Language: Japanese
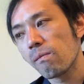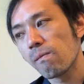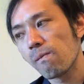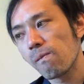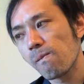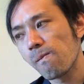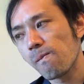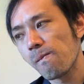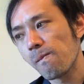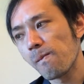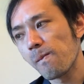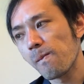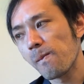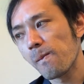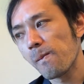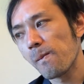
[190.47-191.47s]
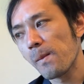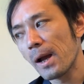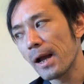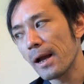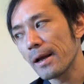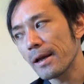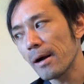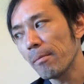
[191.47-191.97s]
うーん
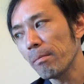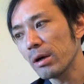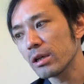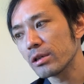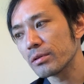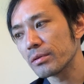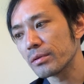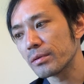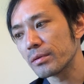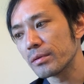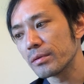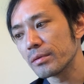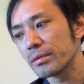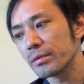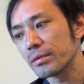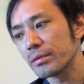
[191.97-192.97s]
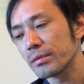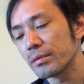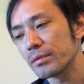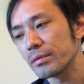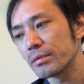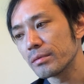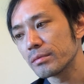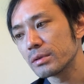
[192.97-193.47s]
やっぱりその
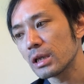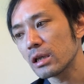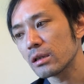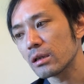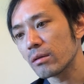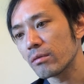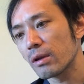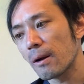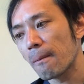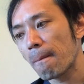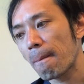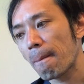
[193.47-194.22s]
なんだろうな、